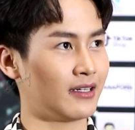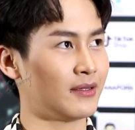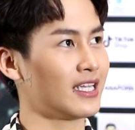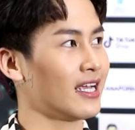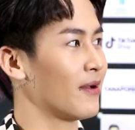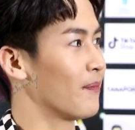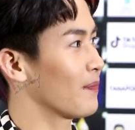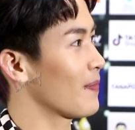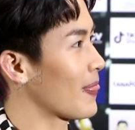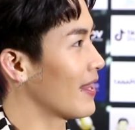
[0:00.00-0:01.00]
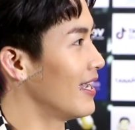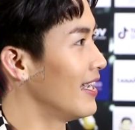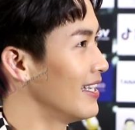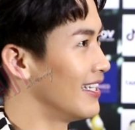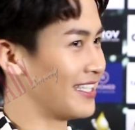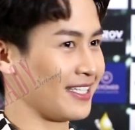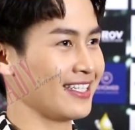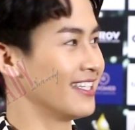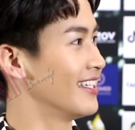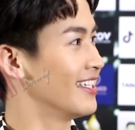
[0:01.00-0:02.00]
ไม่ใช่ แต่งเป็
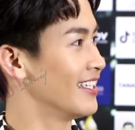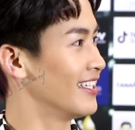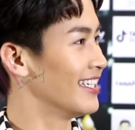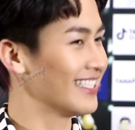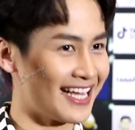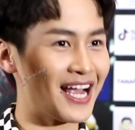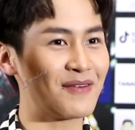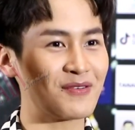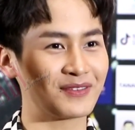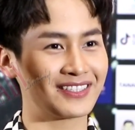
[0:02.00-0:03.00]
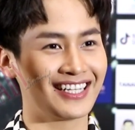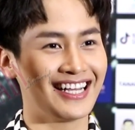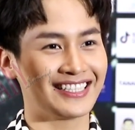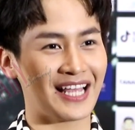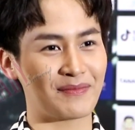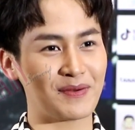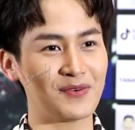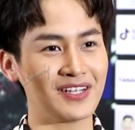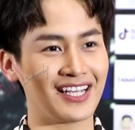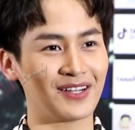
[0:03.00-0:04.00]
นผู้หญิงด้วย ใช่ครับผม แต่งเป็น
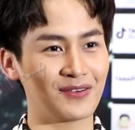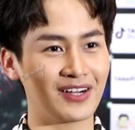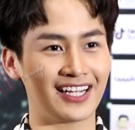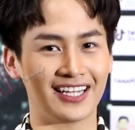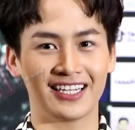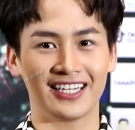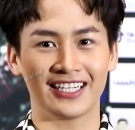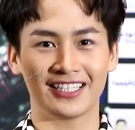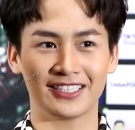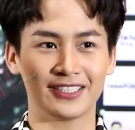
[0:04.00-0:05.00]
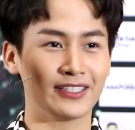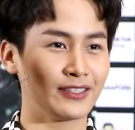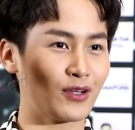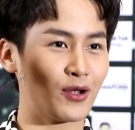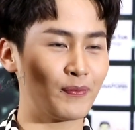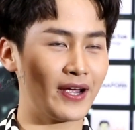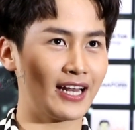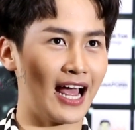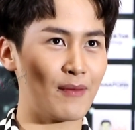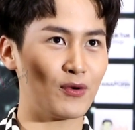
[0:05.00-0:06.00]
ผู้หญิงด้วย คือตอนไป
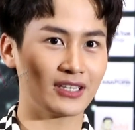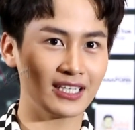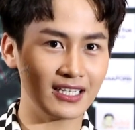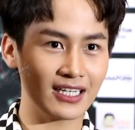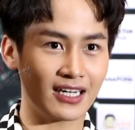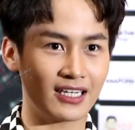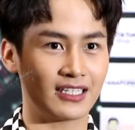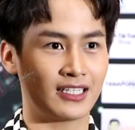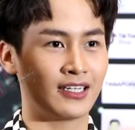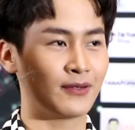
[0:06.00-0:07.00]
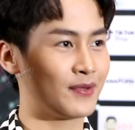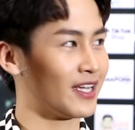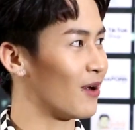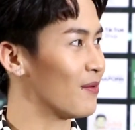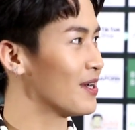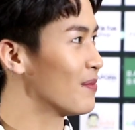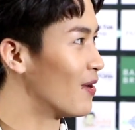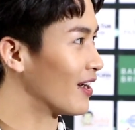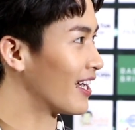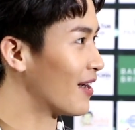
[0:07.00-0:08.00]
ถ่ายโปสเตอร์ที่เขาไม่ได้บอ
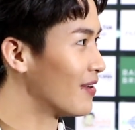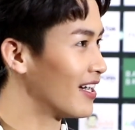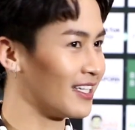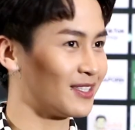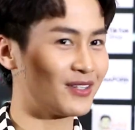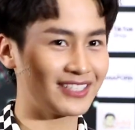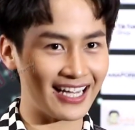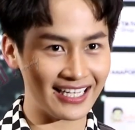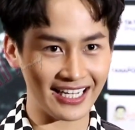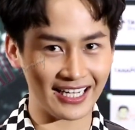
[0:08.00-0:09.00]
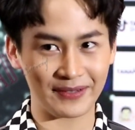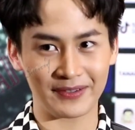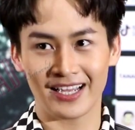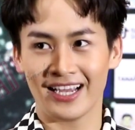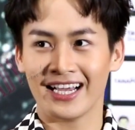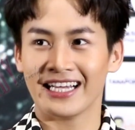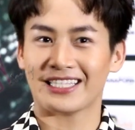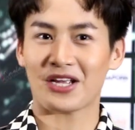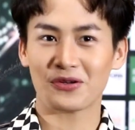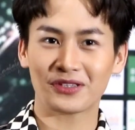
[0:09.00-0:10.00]
กเลยครับว่าต้องแต่งหญิง
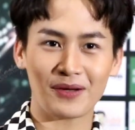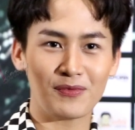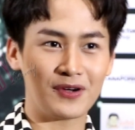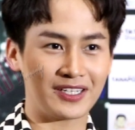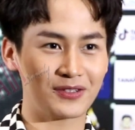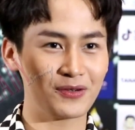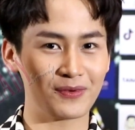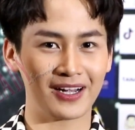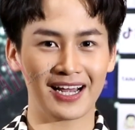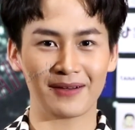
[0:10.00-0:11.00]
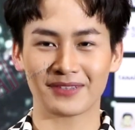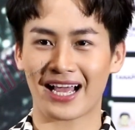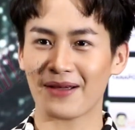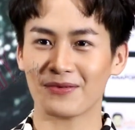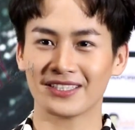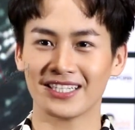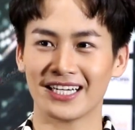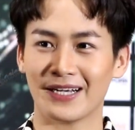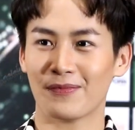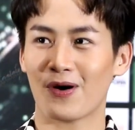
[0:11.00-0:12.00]
ใส่ชุดตำรวจใส่ชุดหมอลำถ่ายโปสเตอ
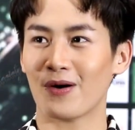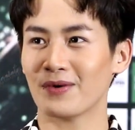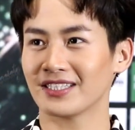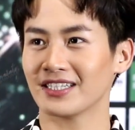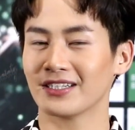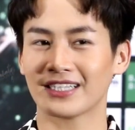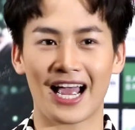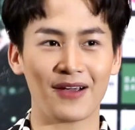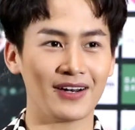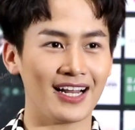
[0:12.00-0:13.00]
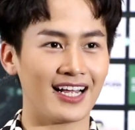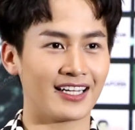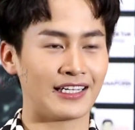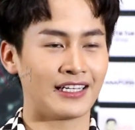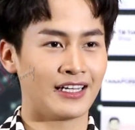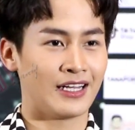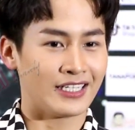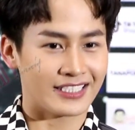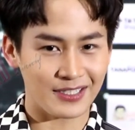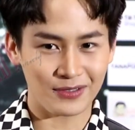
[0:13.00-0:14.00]
ร์ พอมาถึงถ่ายวันแรก
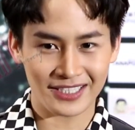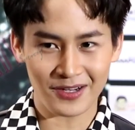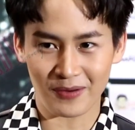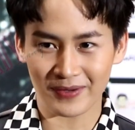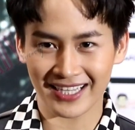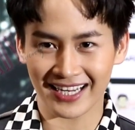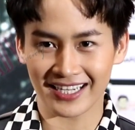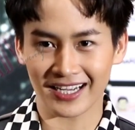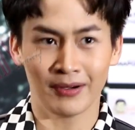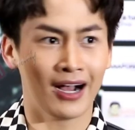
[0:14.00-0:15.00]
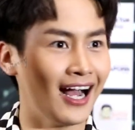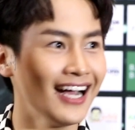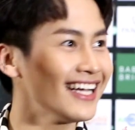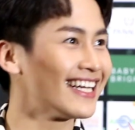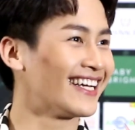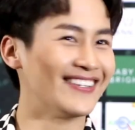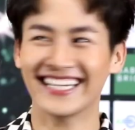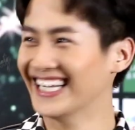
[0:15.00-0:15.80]
เชิญคุณเต้าหยองไปแต่งหญิงครับฮะอะไรลย